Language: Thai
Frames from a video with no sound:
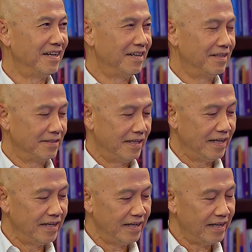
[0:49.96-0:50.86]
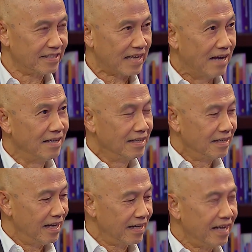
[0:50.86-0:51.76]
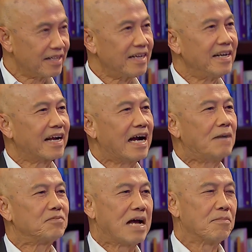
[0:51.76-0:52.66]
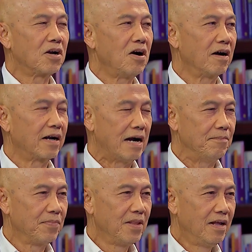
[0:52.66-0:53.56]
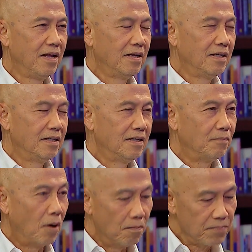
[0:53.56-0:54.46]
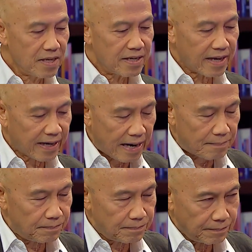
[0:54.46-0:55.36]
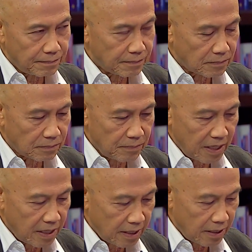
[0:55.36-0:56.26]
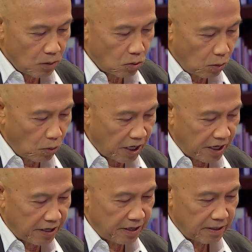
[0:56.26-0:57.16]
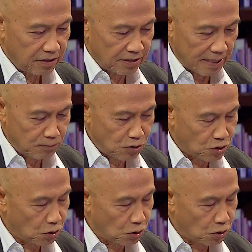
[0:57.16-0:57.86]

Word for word: ได้ข่าวได้นี่ครับ3 กล้องผมนี่นะครับมีหัวเว่ยซัม